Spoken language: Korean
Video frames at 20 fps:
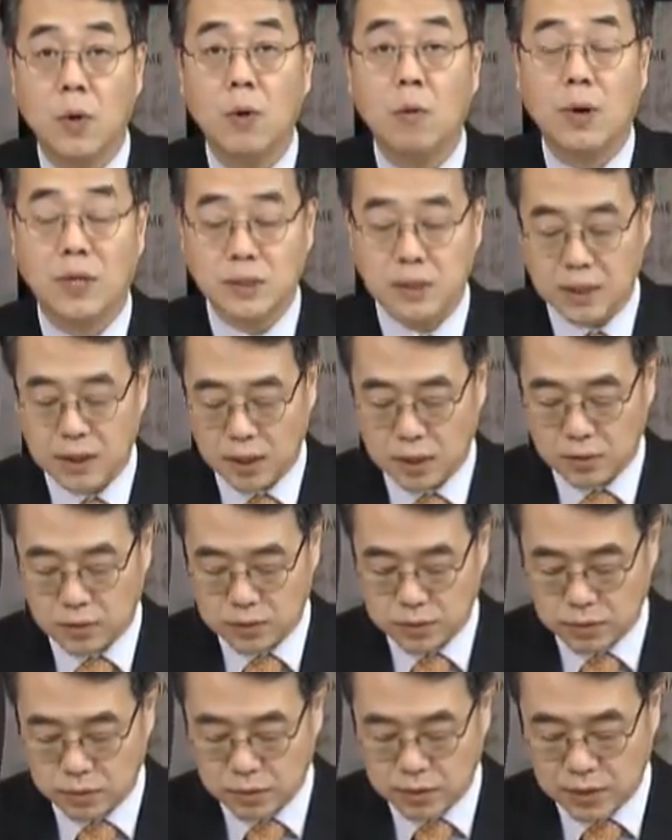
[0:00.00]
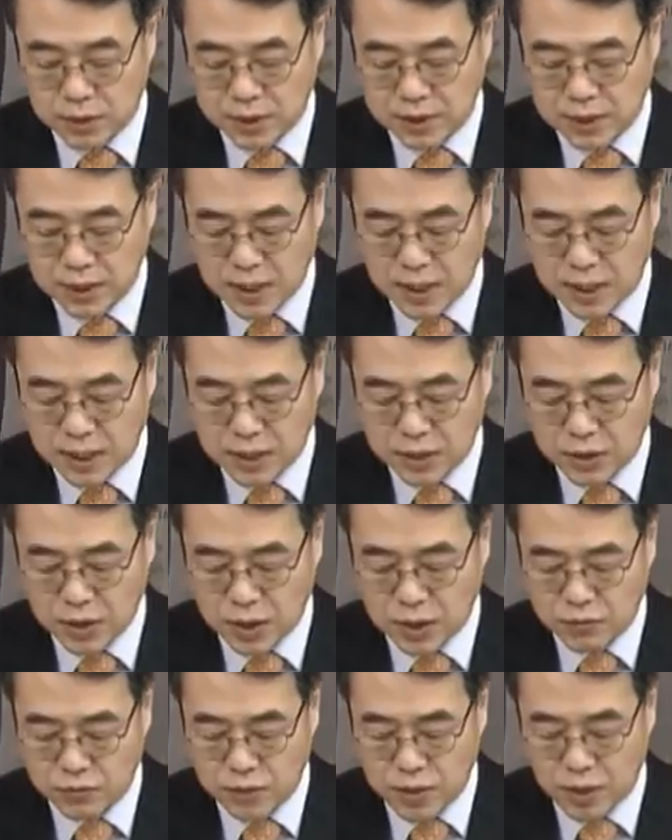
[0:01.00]
확대될 것으로 그렇게 생각이
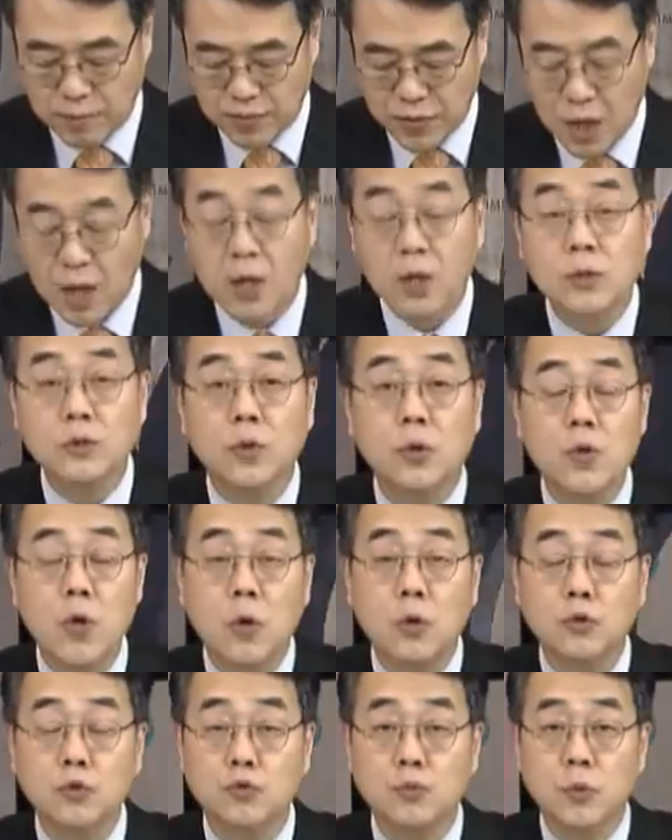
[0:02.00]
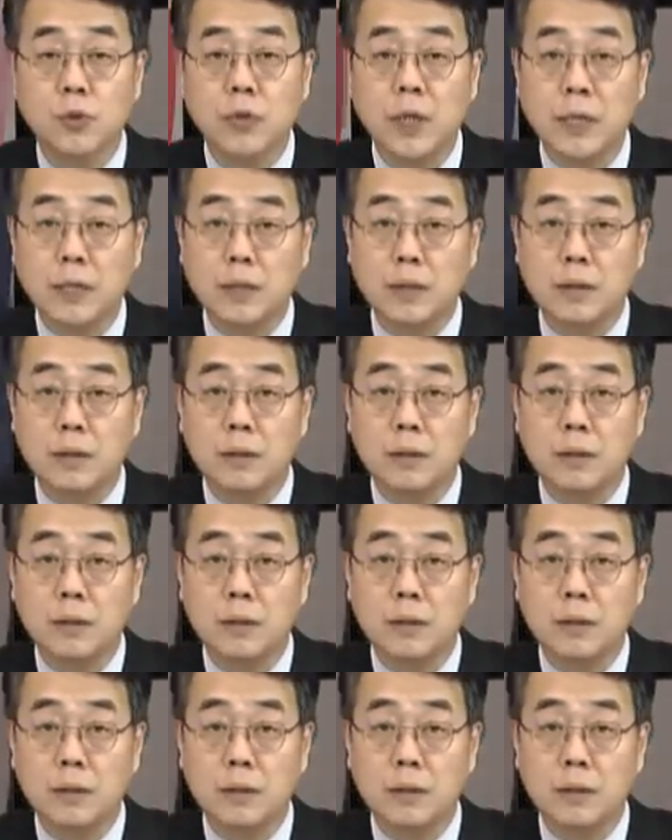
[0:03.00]
되고요. 소형주보다는